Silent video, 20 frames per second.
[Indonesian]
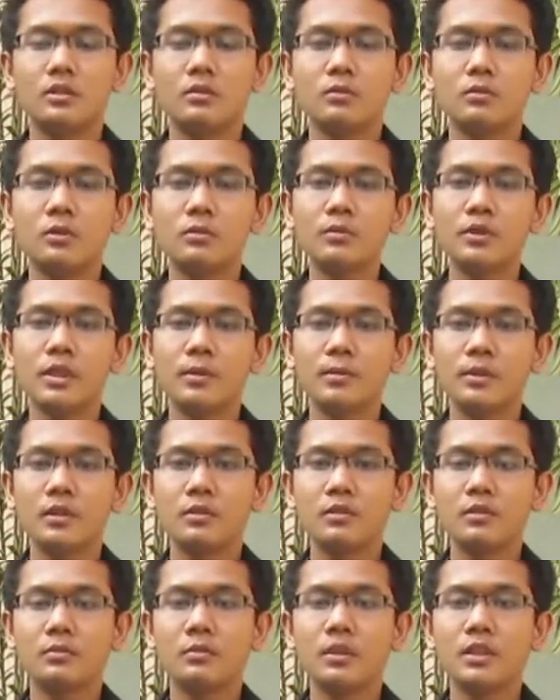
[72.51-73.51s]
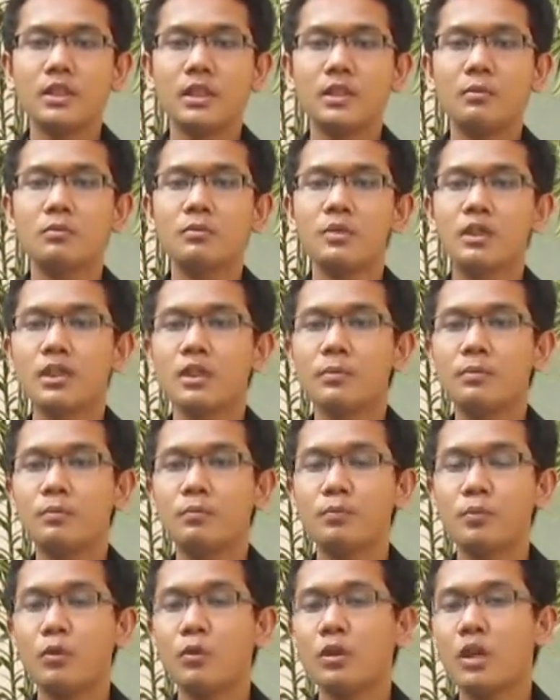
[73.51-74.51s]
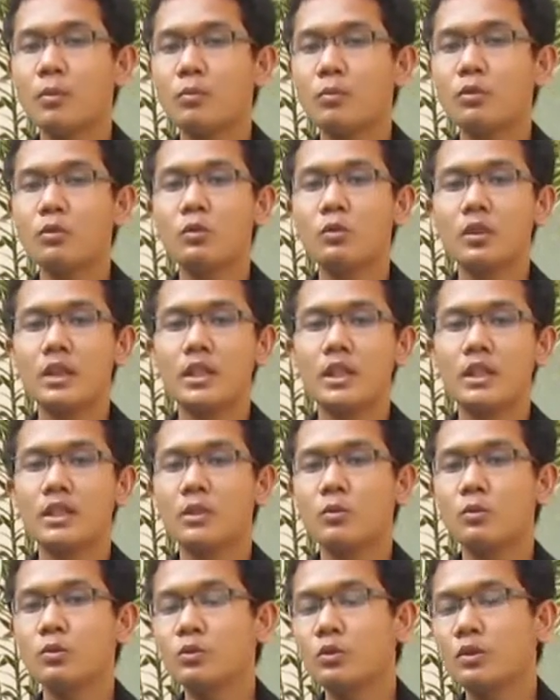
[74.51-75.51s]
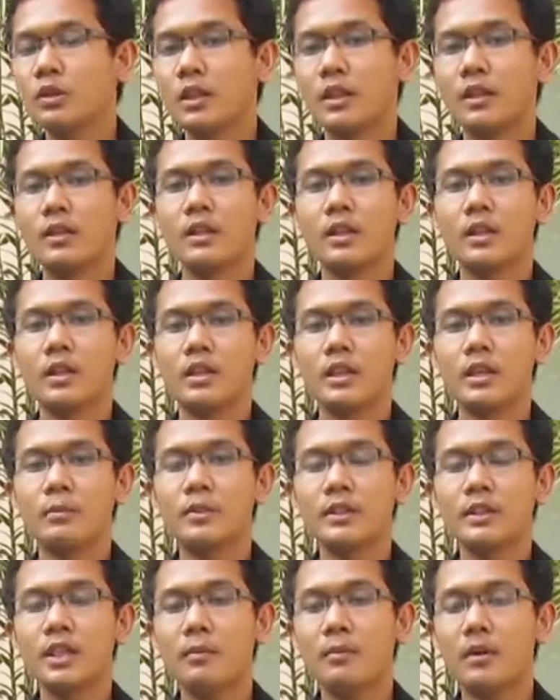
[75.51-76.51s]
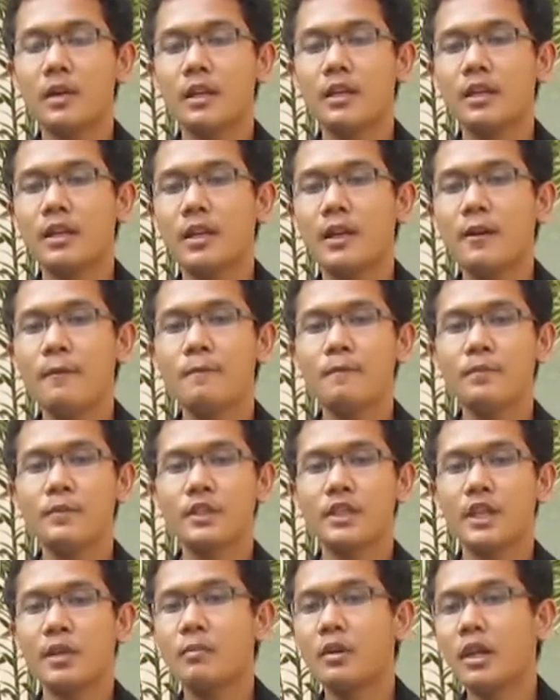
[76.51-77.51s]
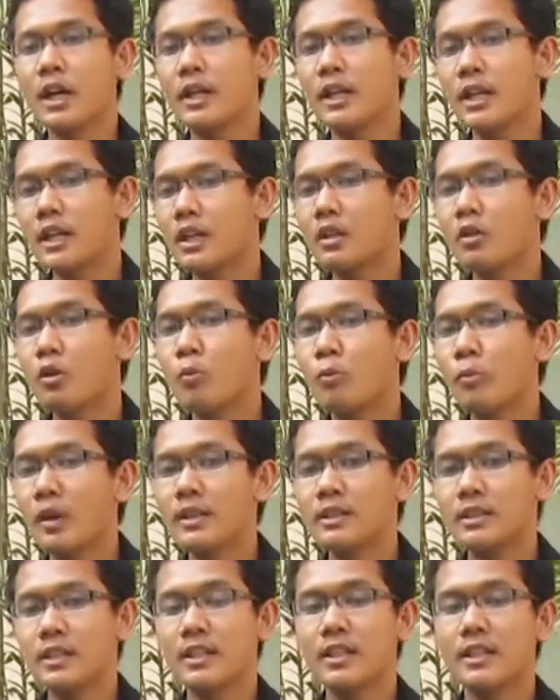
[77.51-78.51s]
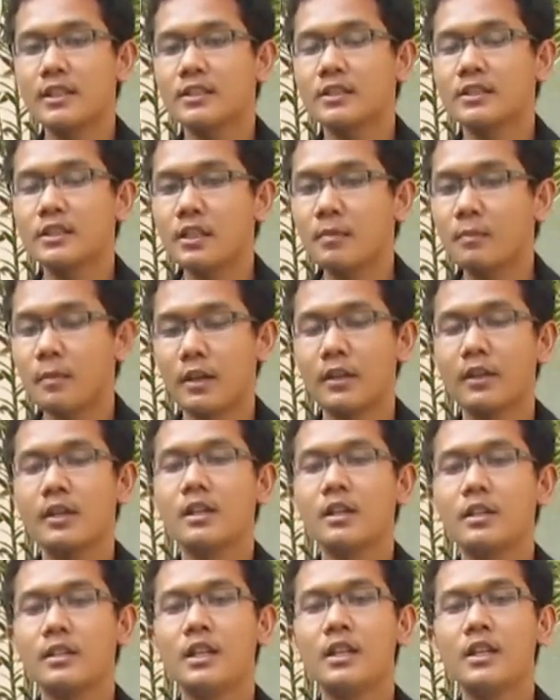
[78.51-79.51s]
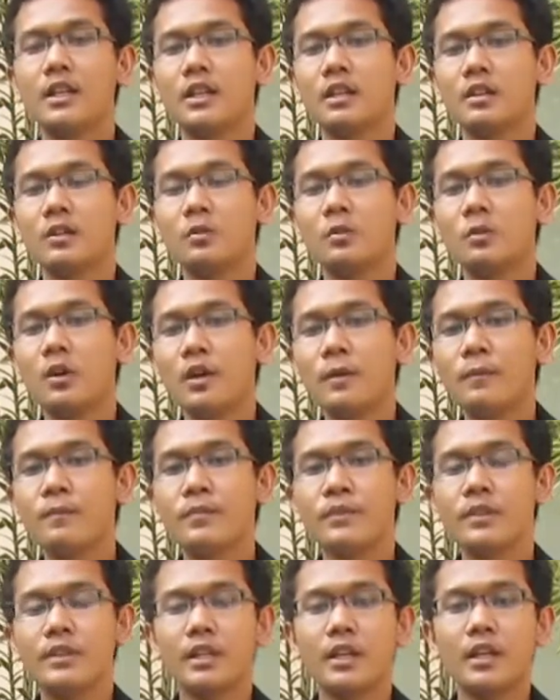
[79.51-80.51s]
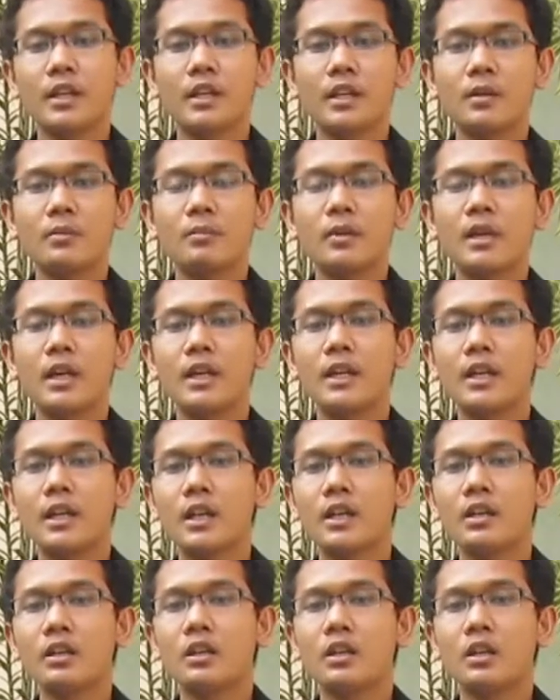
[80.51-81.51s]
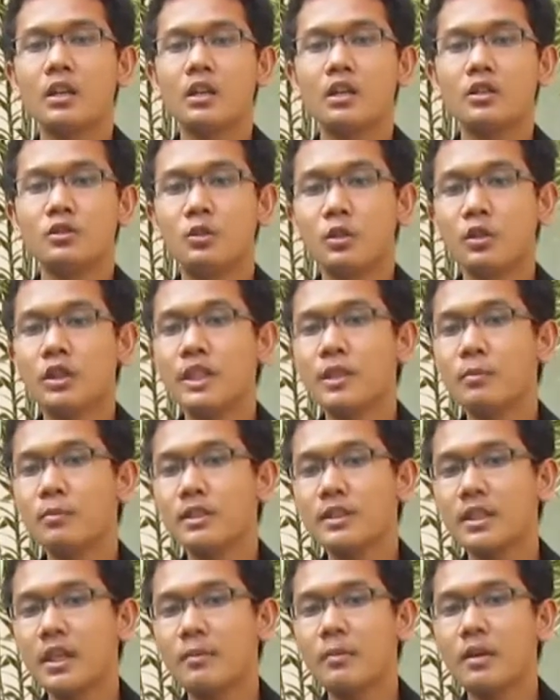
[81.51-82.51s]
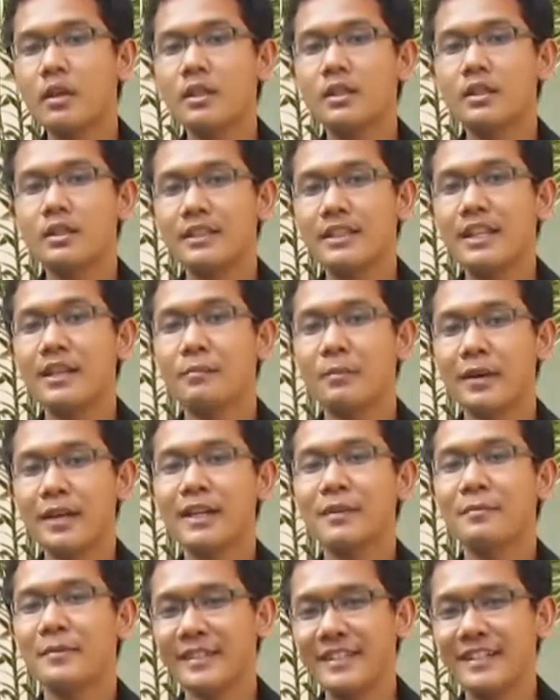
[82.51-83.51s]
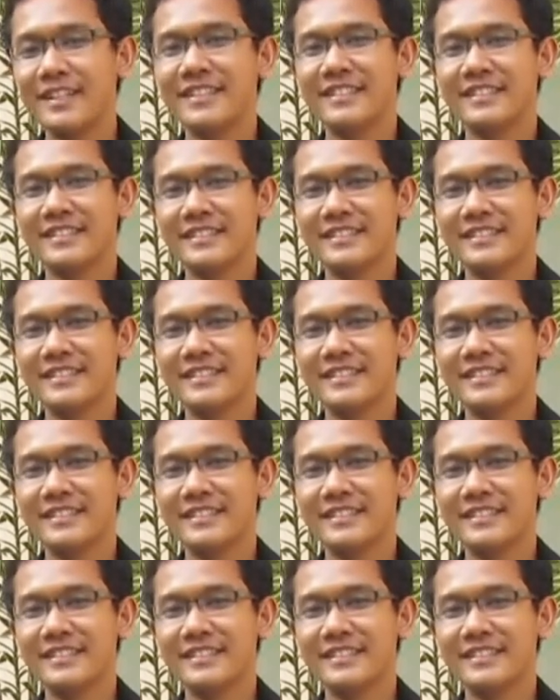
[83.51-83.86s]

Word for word: Untuk mencapai itu semua, saya memiliki program unggulan yang diusulkan. Yang pertama adalah saya mengadakan lomba cerdas cermat. Dan yang kedua, saya akan mengadakan jogging bersama dan makan-makan.